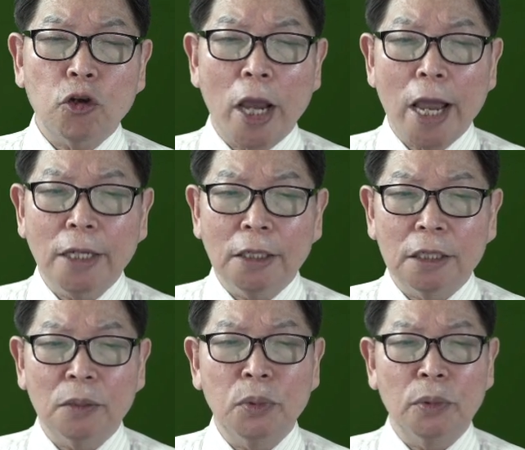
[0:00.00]

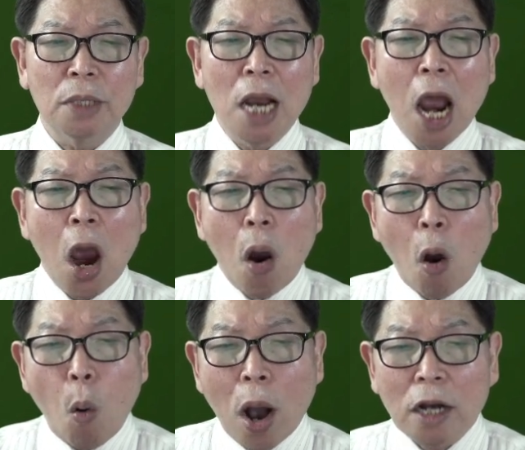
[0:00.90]
chains 이 부분
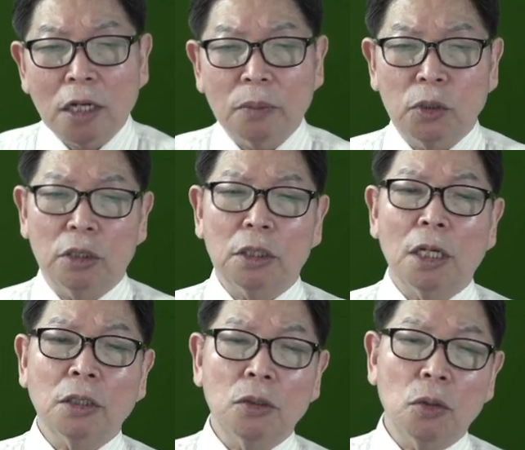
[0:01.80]
황금
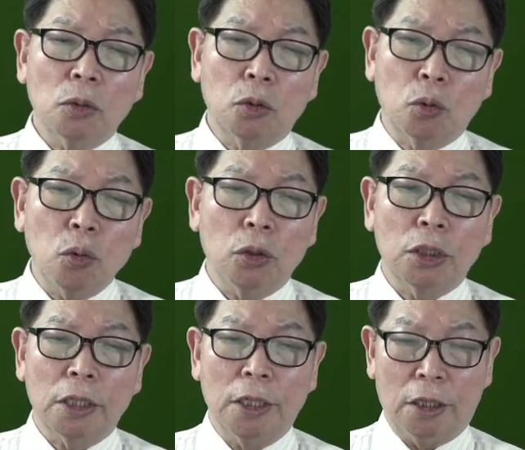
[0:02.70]
사슬로
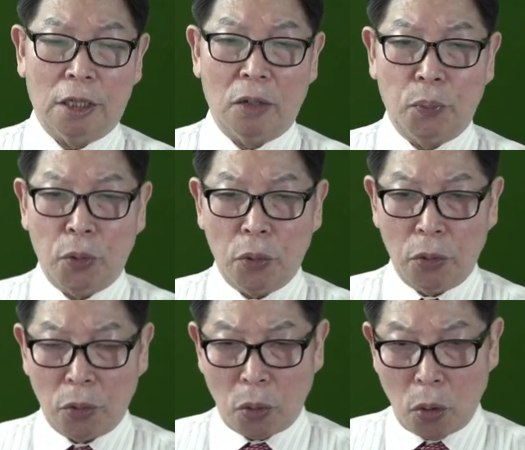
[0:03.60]
둘러싸여 있다는
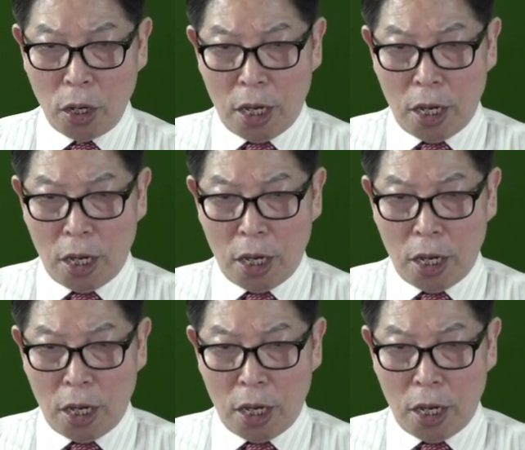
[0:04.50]
표현으로